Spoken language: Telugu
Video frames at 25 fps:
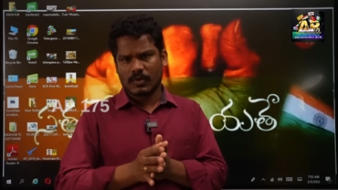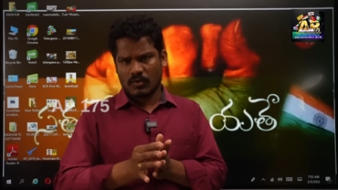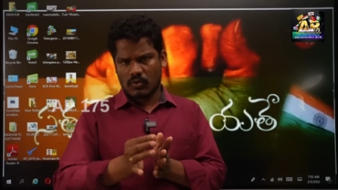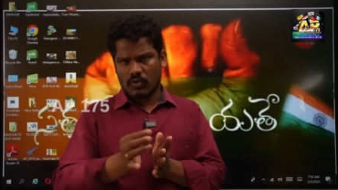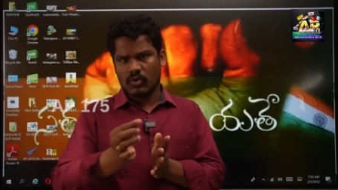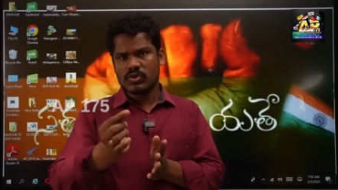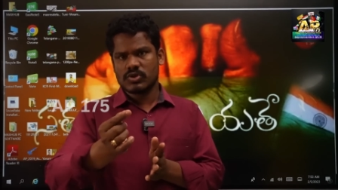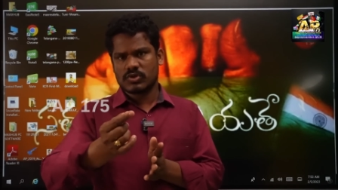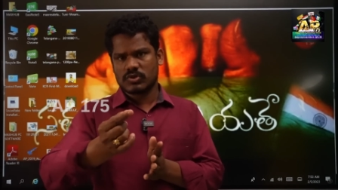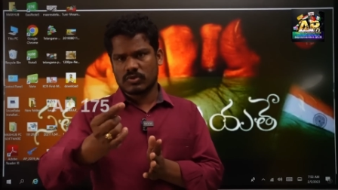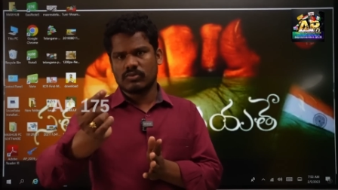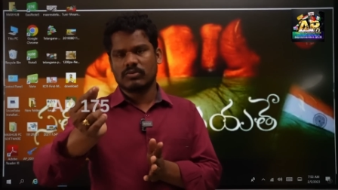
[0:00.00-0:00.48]

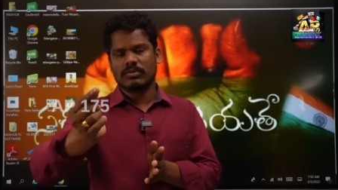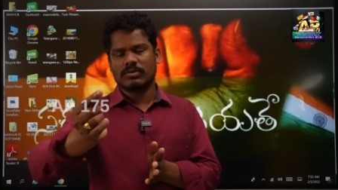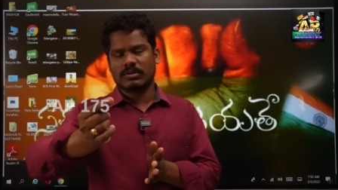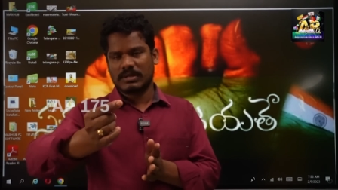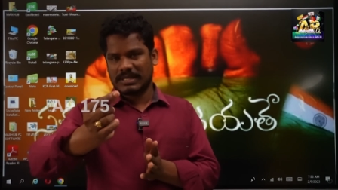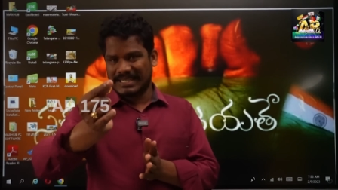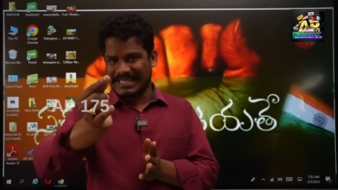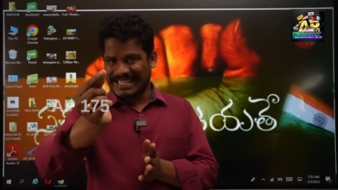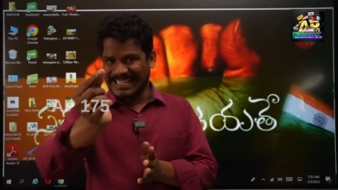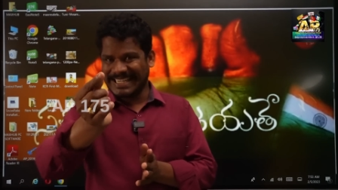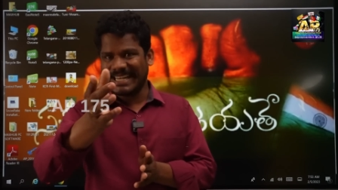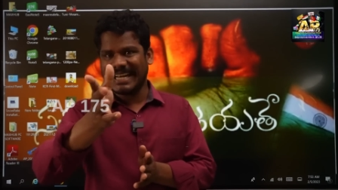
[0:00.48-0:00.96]
కొంచెం
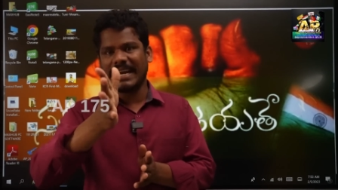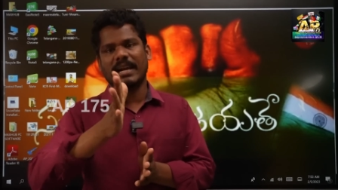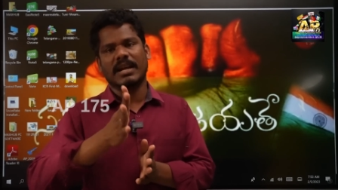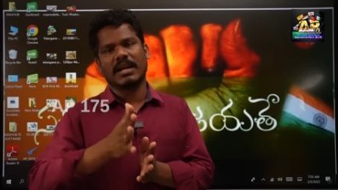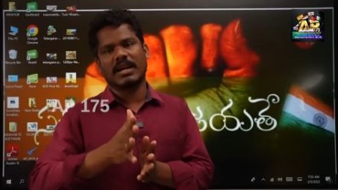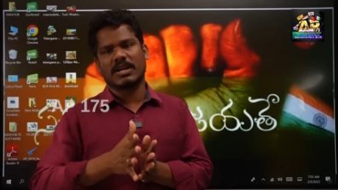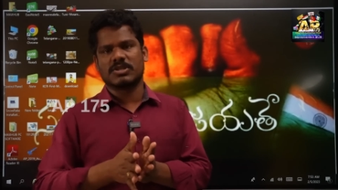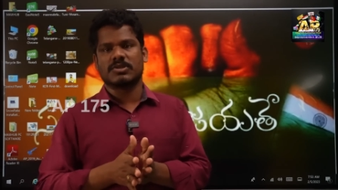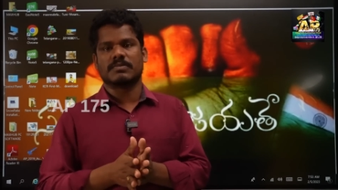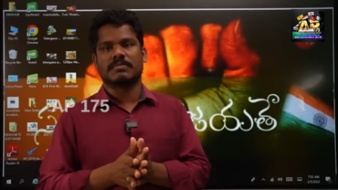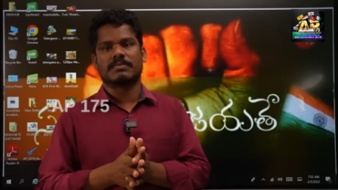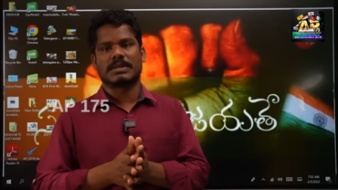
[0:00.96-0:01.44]

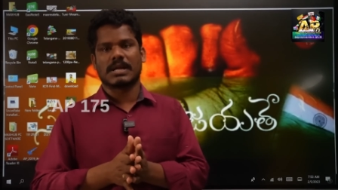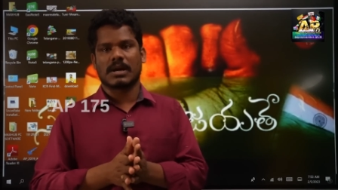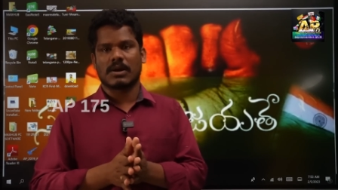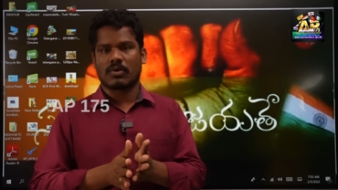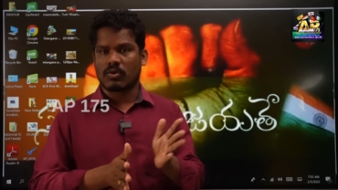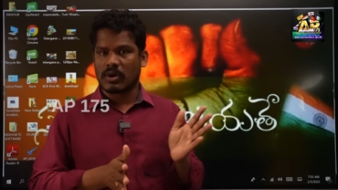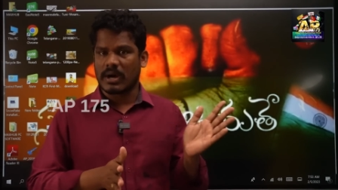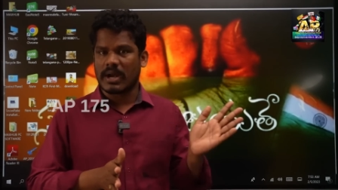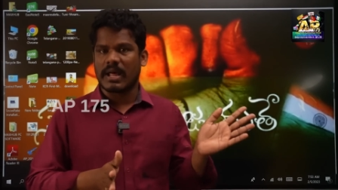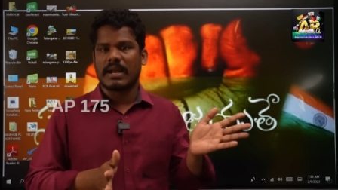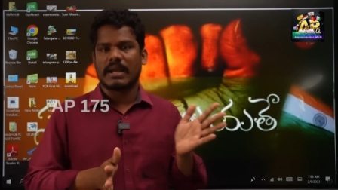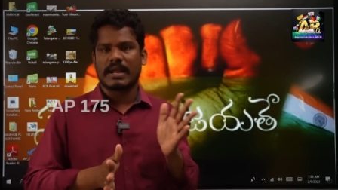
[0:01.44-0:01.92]
డీటెయిల్డ్గా చెప్తా
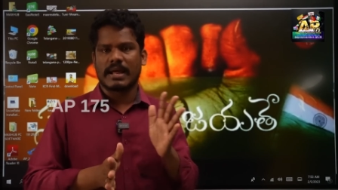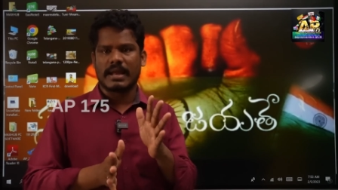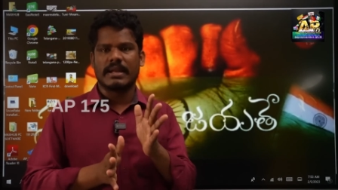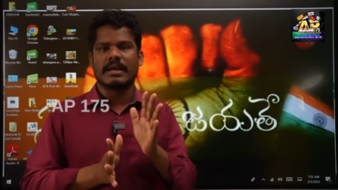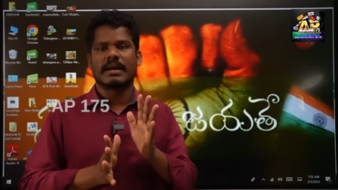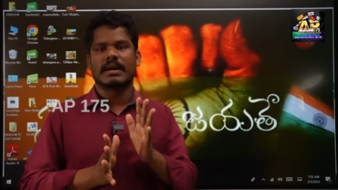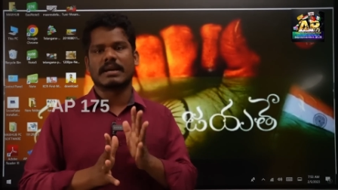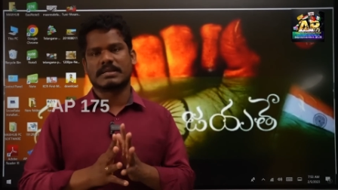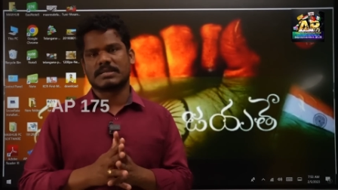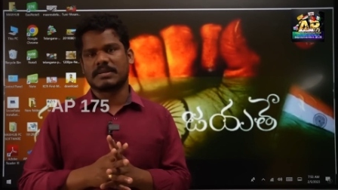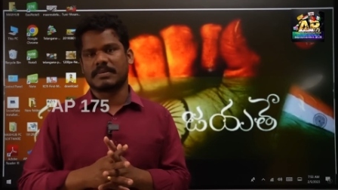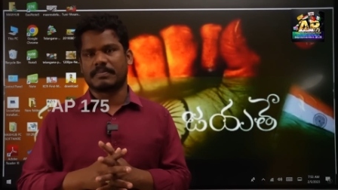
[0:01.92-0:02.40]
కొడాల నాని
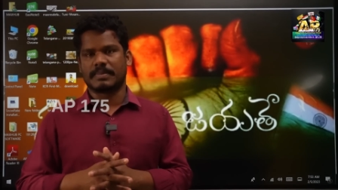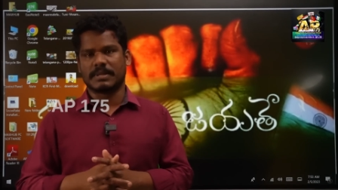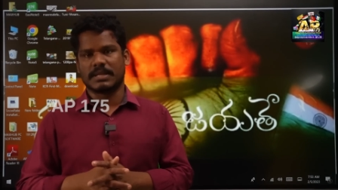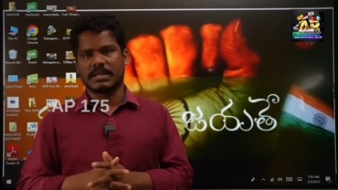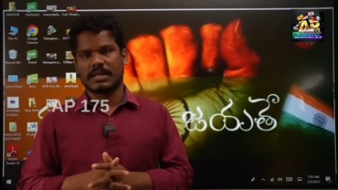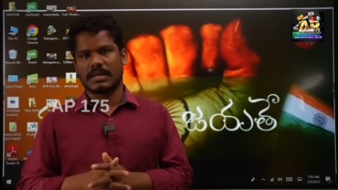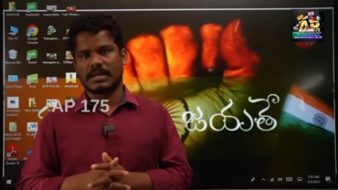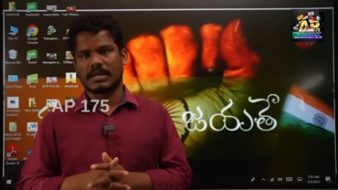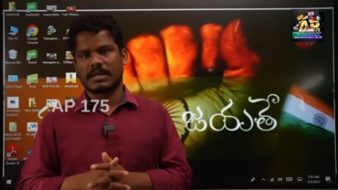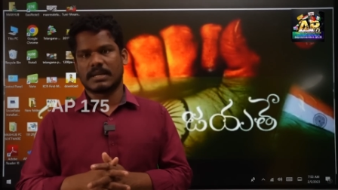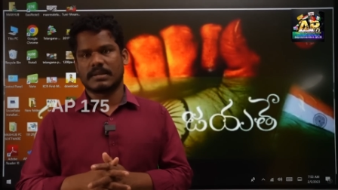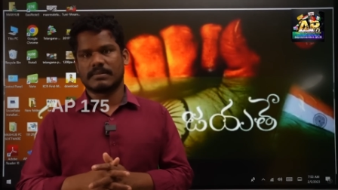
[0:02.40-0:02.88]
గారు చెప్పిన
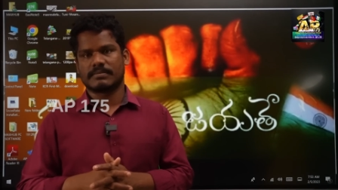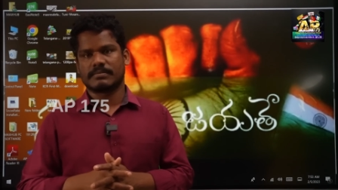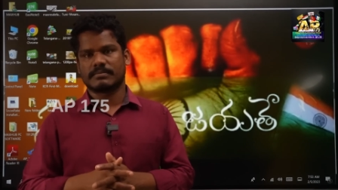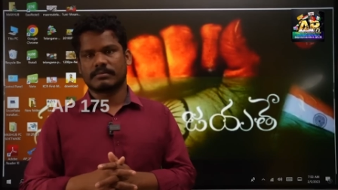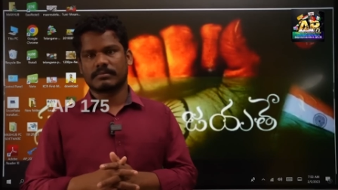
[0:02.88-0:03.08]
దానికి